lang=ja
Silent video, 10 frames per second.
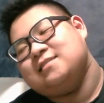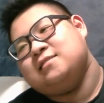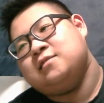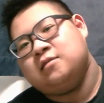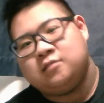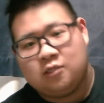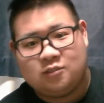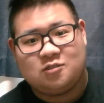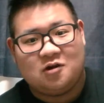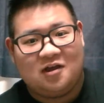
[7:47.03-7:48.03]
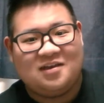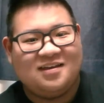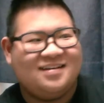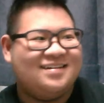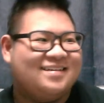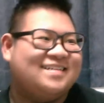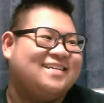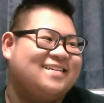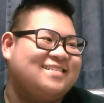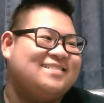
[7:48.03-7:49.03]
全然似てない。
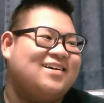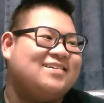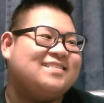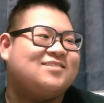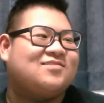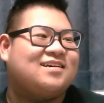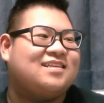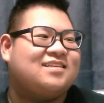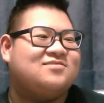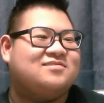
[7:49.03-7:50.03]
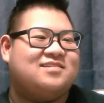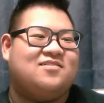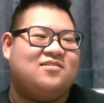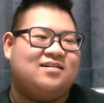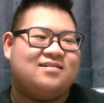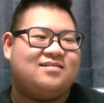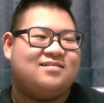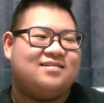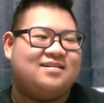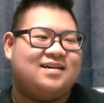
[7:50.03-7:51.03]
なんでそれが出てくるんだろう。
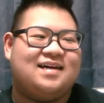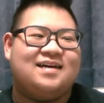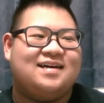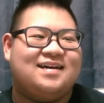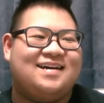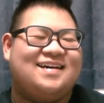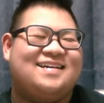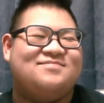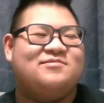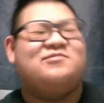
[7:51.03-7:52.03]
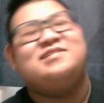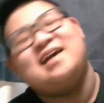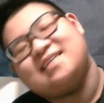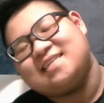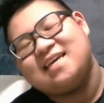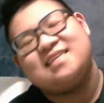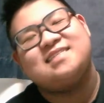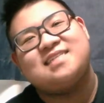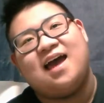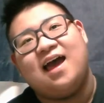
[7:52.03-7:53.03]
もう俺なんか最
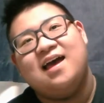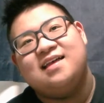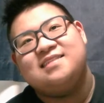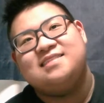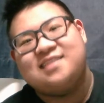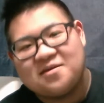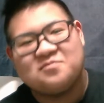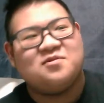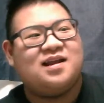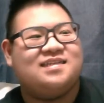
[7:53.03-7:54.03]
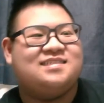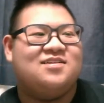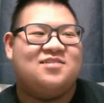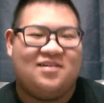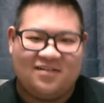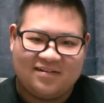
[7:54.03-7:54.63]
近さ、全部笑っちゃうのよ。